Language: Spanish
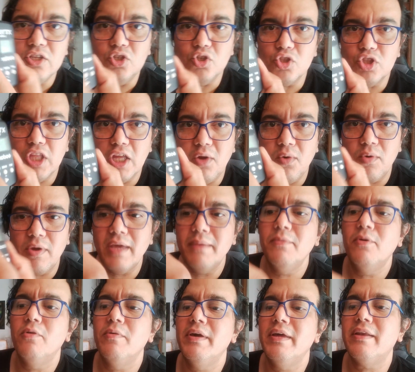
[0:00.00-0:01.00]
yo tengo
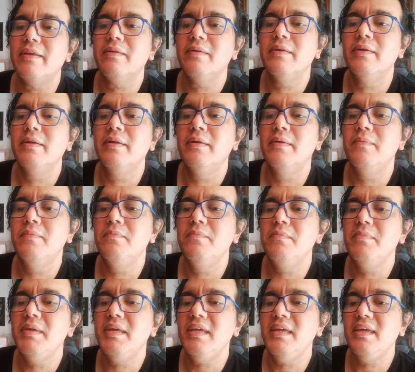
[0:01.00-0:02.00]
que mover
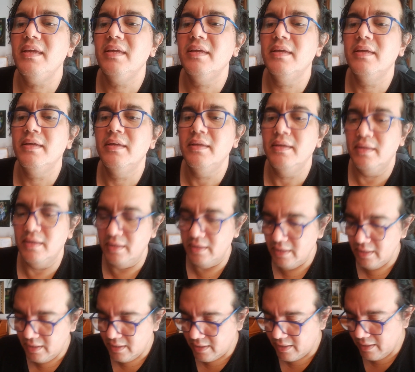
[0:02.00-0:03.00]
mi
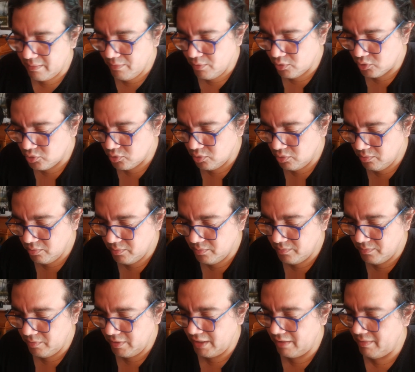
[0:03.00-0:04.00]
remoto,
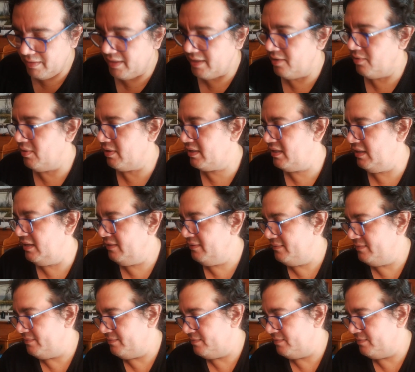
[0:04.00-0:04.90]
voy a bajarlo aquí